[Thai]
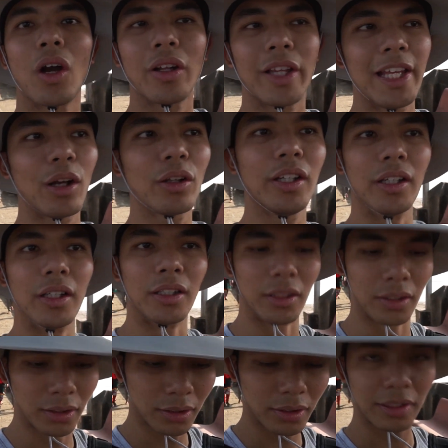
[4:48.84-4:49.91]
อนนี้เราถึง
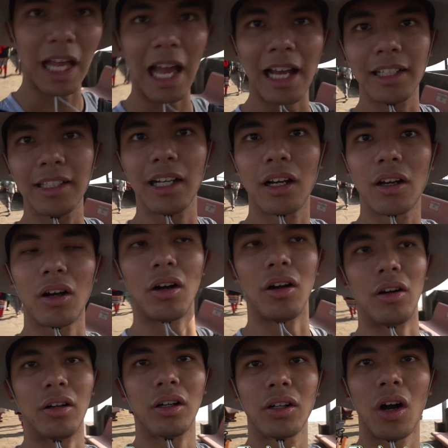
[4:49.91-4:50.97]
ท่าเรือขอ
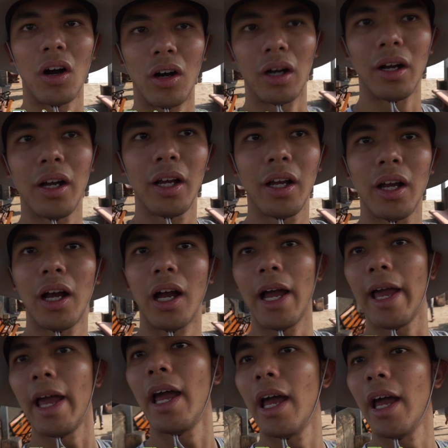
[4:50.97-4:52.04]
งเกาะ
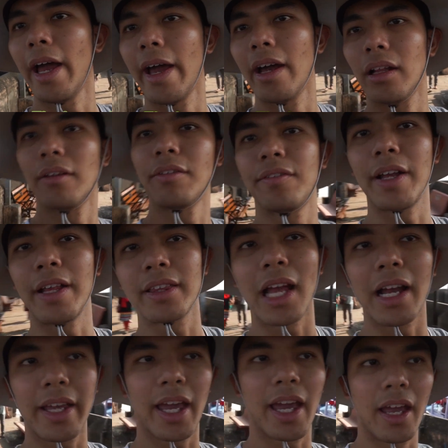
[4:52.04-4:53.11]
เอลเฟนตา
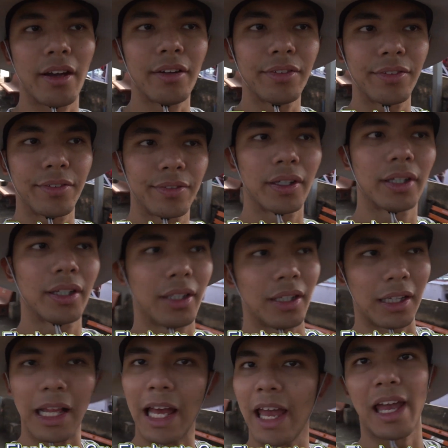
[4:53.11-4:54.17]
เคฟ
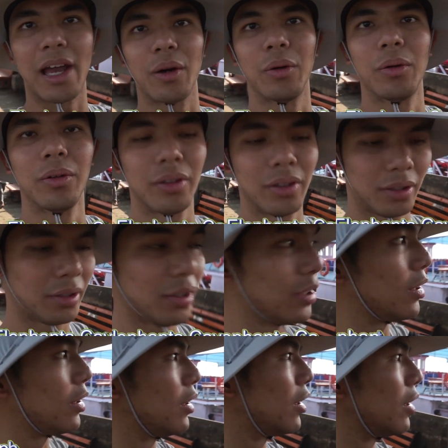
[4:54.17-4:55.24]
แล้ว
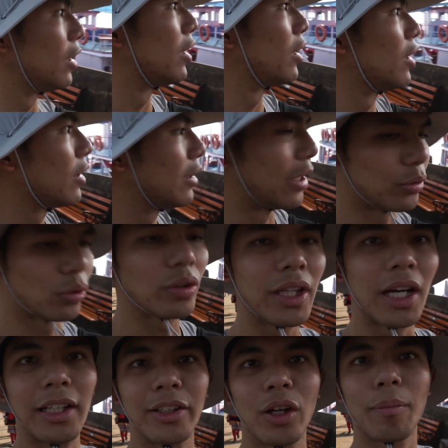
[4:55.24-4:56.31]
เราต้อง
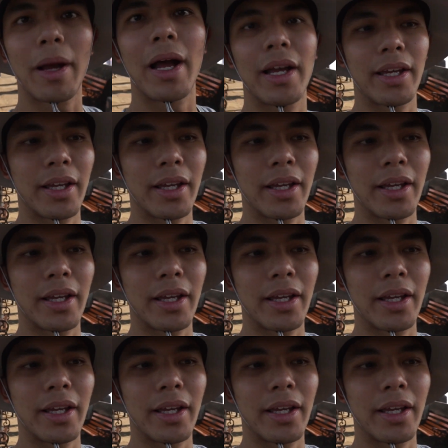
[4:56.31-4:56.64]
เดินเข้าไป